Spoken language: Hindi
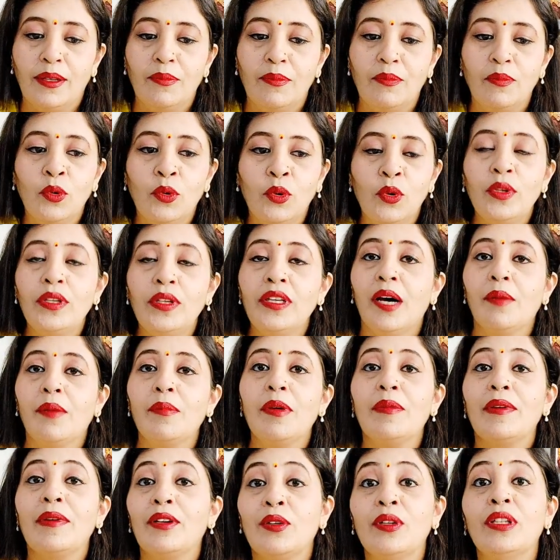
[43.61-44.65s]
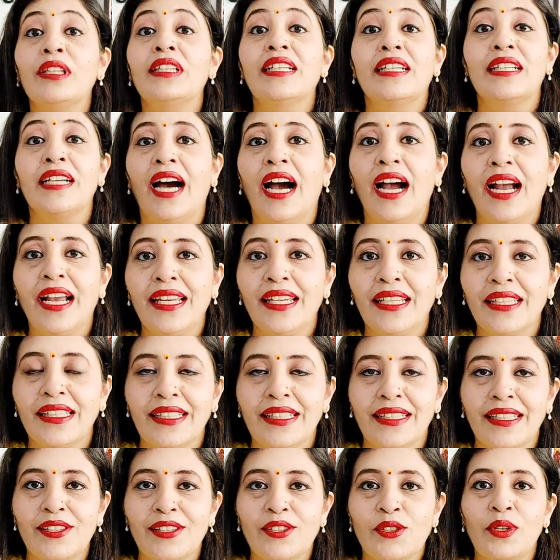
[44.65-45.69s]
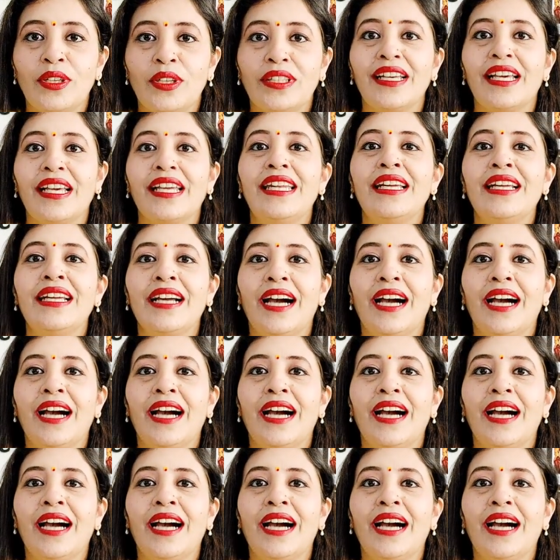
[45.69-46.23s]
मून हमें बिल्कुल दिखाई नहीं देता जिसको अंधेरी